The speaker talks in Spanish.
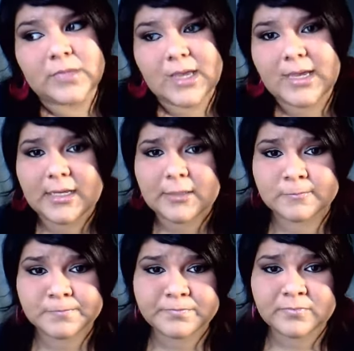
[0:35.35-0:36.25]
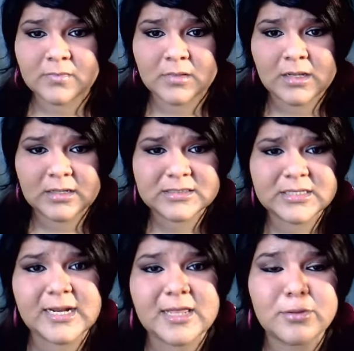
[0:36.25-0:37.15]
Eh, antes
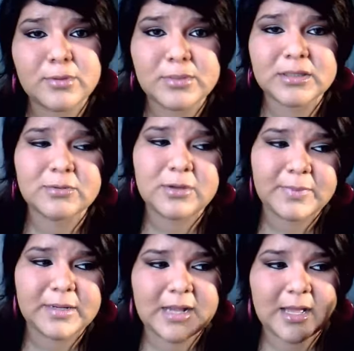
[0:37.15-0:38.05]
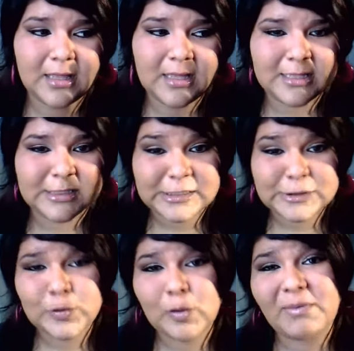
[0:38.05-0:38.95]
que nada, obviamente voy a pedir la
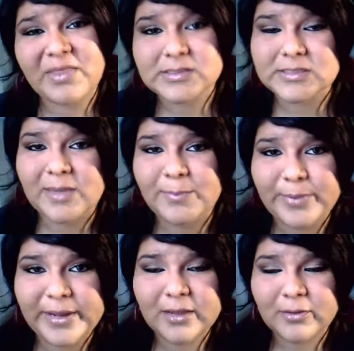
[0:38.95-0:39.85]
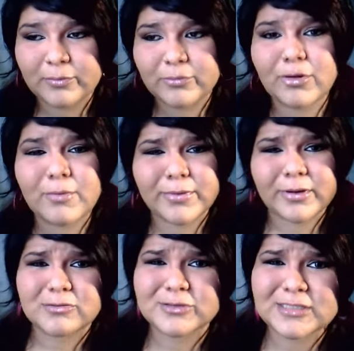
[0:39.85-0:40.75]
disculpa de siempre. Uno, por
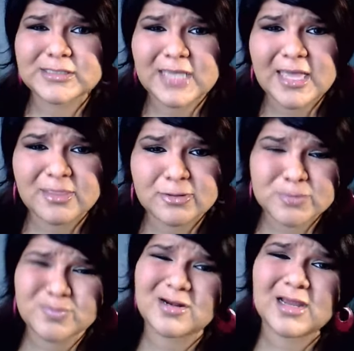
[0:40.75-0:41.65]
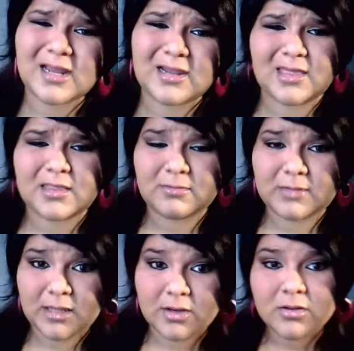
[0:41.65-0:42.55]
la ausencia. Dos, por la calidad del
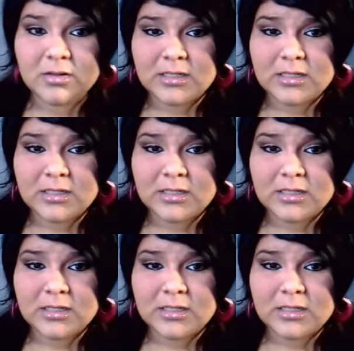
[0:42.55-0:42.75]
video.